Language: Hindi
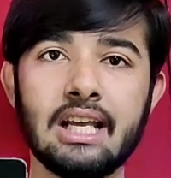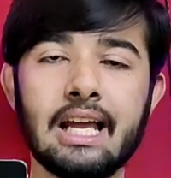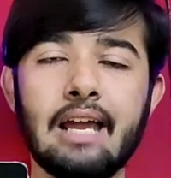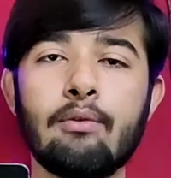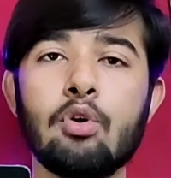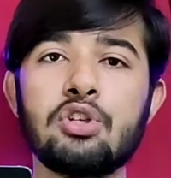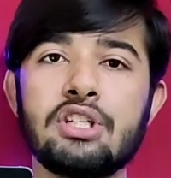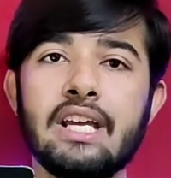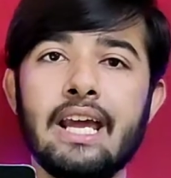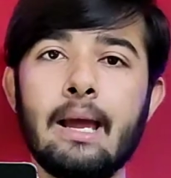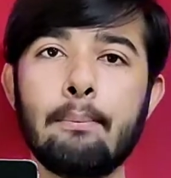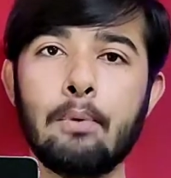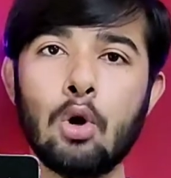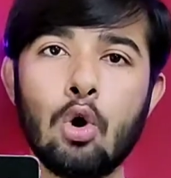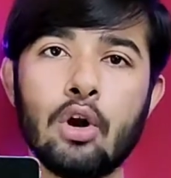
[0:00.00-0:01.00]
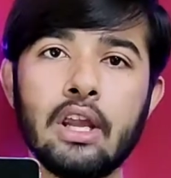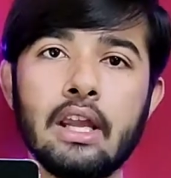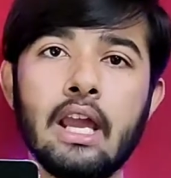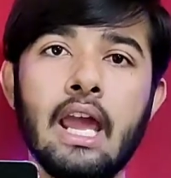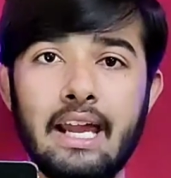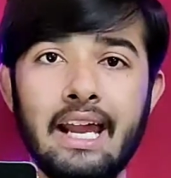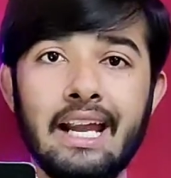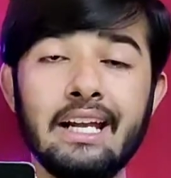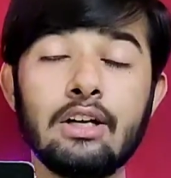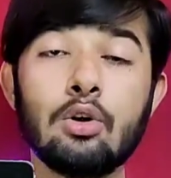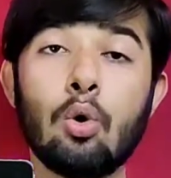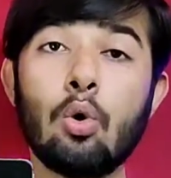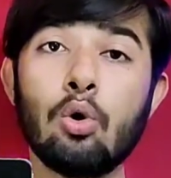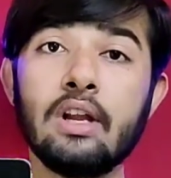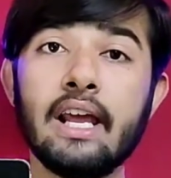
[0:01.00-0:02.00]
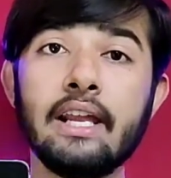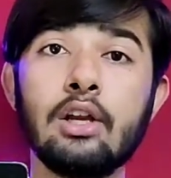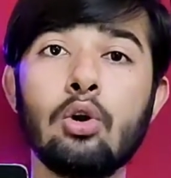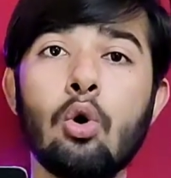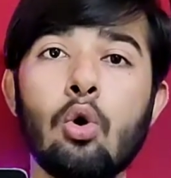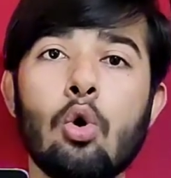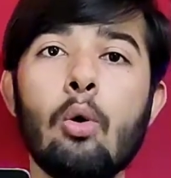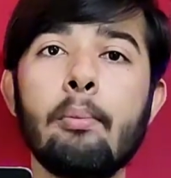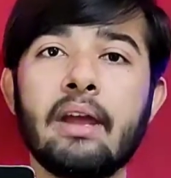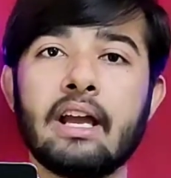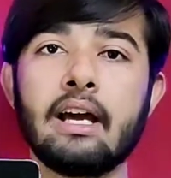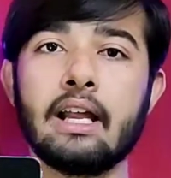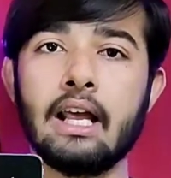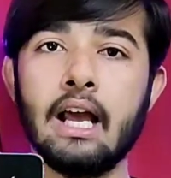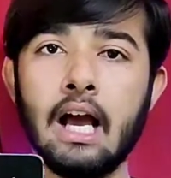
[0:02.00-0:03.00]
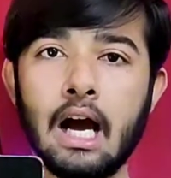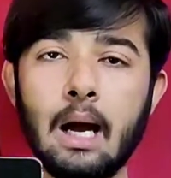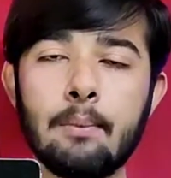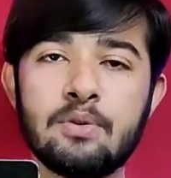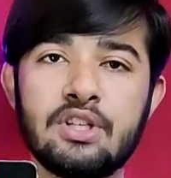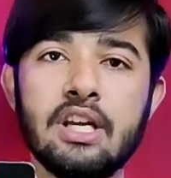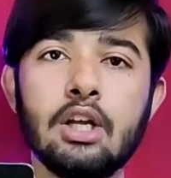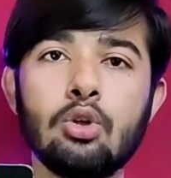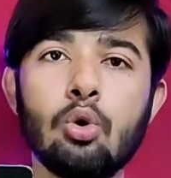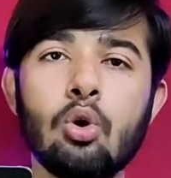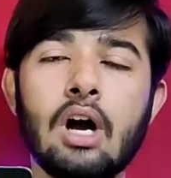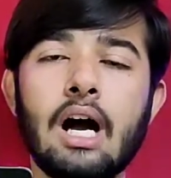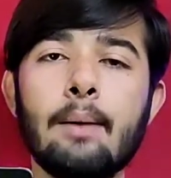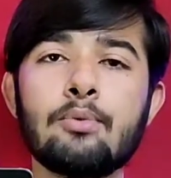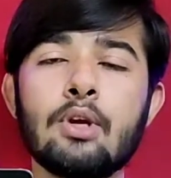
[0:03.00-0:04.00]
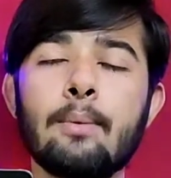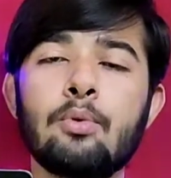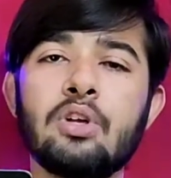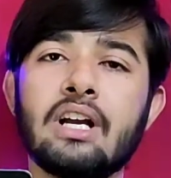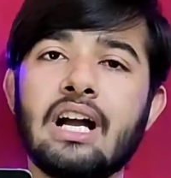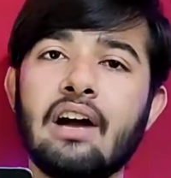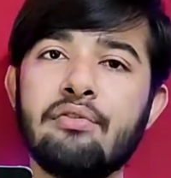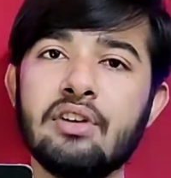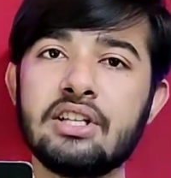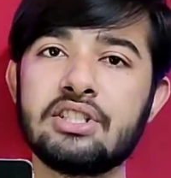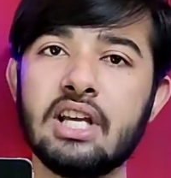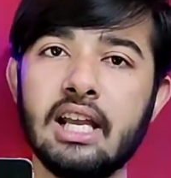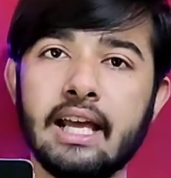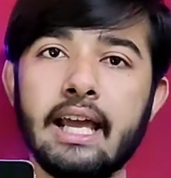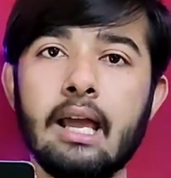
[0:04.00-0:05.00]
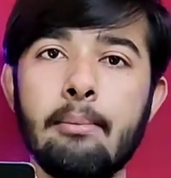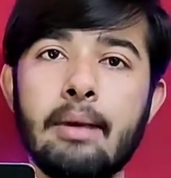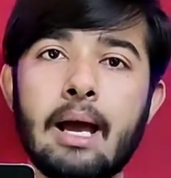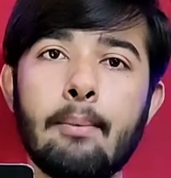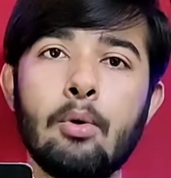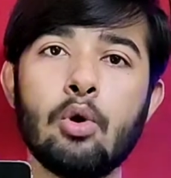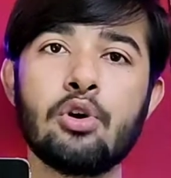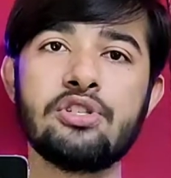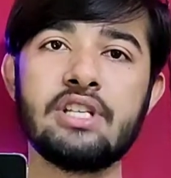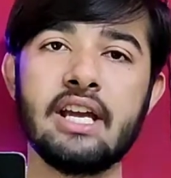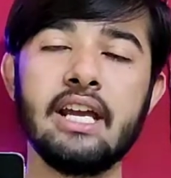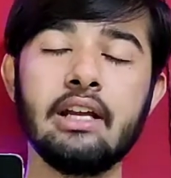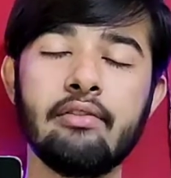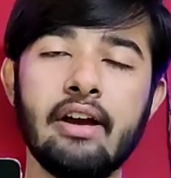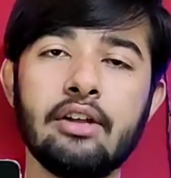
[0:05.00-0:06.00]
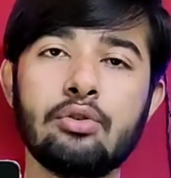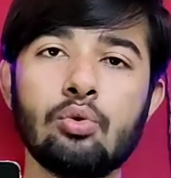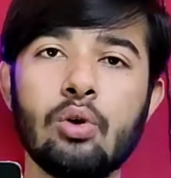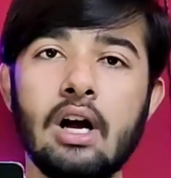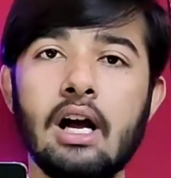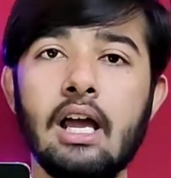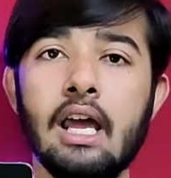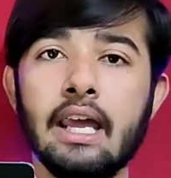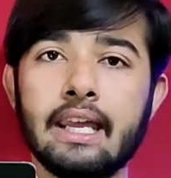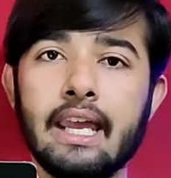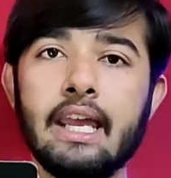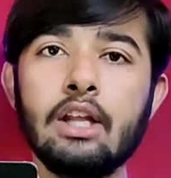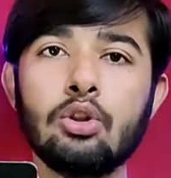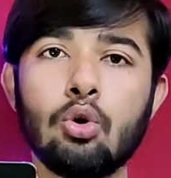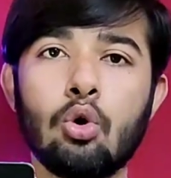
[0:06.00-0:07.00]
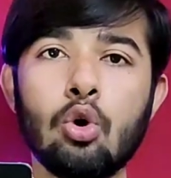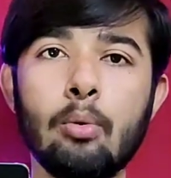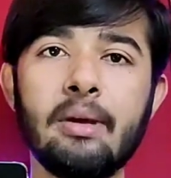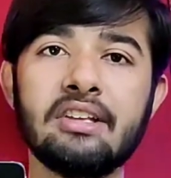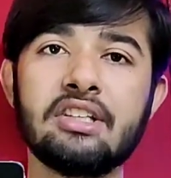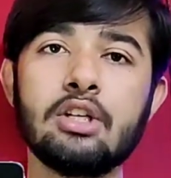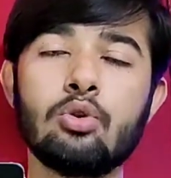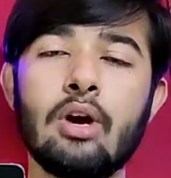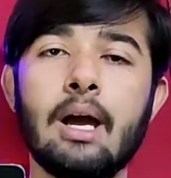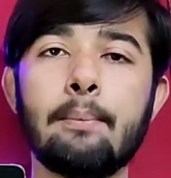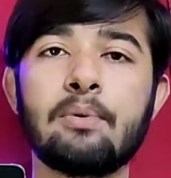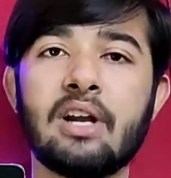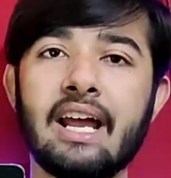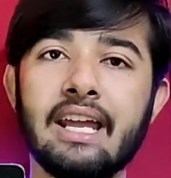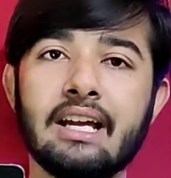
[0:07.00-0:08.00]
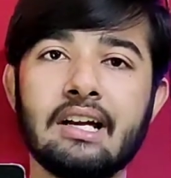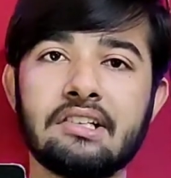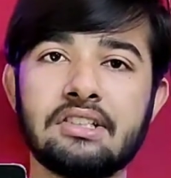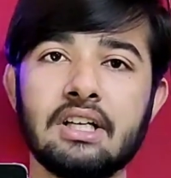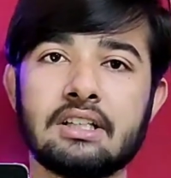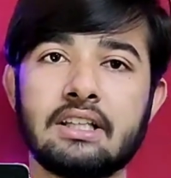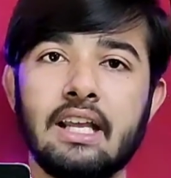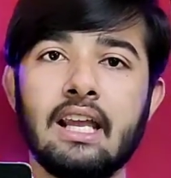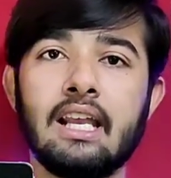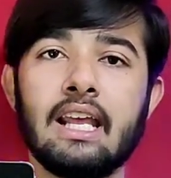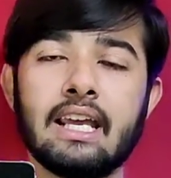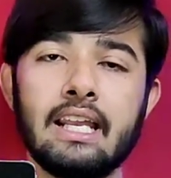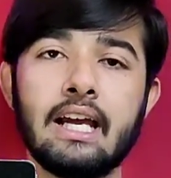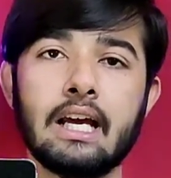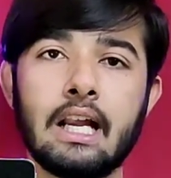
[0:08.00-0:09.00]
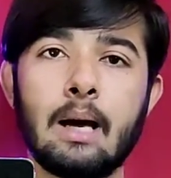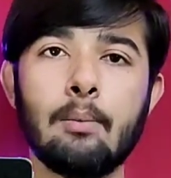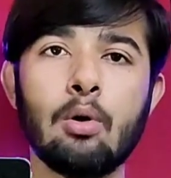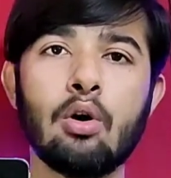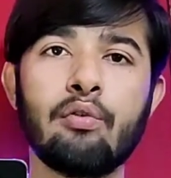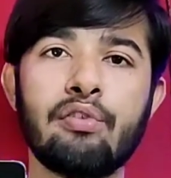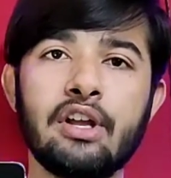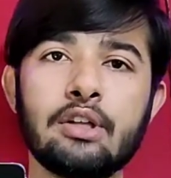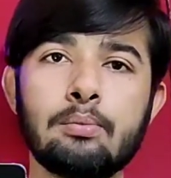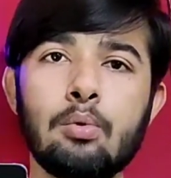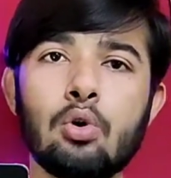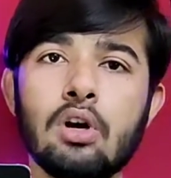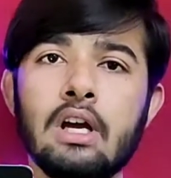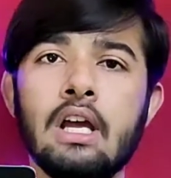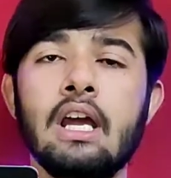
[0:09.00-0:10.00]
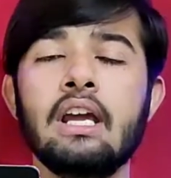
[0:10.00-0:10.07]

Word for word: लगा है वो ये है ब्लॉगिंग एंड ऑनलाइन लोगो मेकर अब ये दो काम जो है मुझे काफ़ी अच्छे लगे हैं मैं आप लोगों को यही एडवाइस दूंगा कि इन दोनों में से जो है आप ट्राई कर सकते हैं लेकिन अगर आप लोग फेसबुक